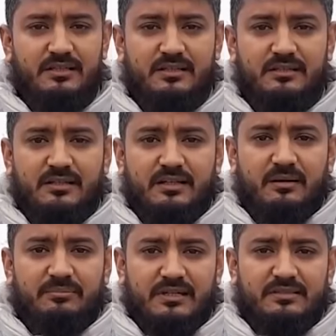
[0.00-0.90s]
এলাকায়
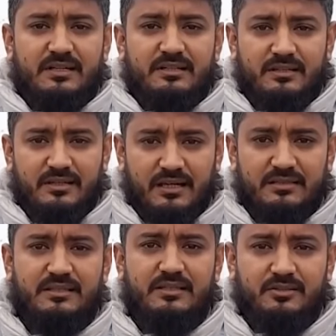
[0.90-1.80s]
আপনাকে জানিয়ে রাখি
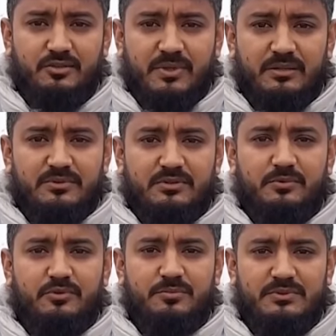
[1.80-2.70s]
আজকে কিন্তু
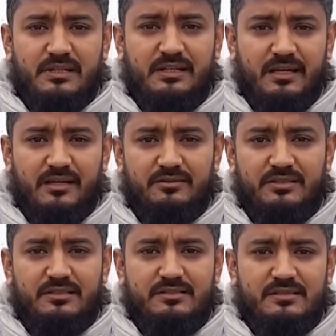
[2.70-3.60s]
পার্বতীপুর উপজেলায় এগারো
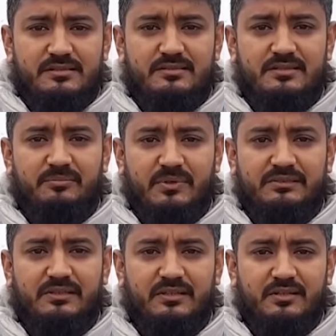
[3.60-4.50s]
ডিগ্রি সেলসিয়াস
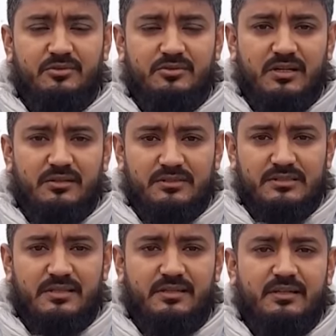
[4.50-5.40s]
তাপমাত্রা রেকর্ড করা
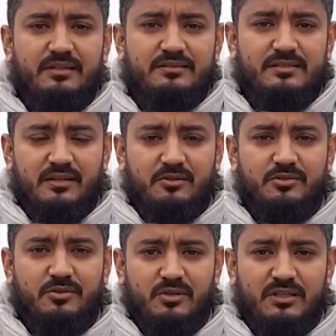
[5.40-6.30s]
হয়েছে যা গত
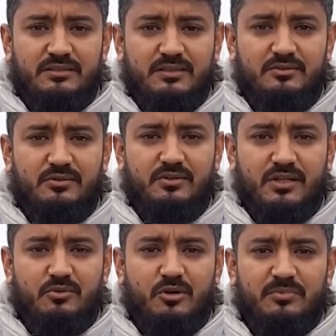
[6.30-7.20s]
কয়েকদিনের
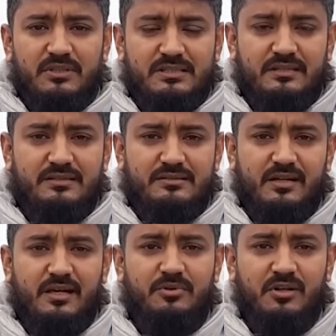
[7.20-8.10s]
তুলনায় কম বলে জানিয়েছেন
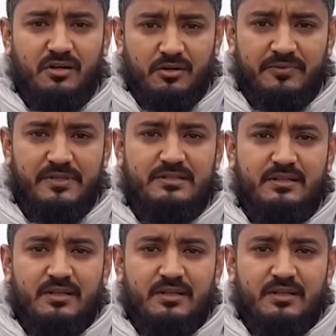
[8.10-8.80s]
আবহাওয়া অফিস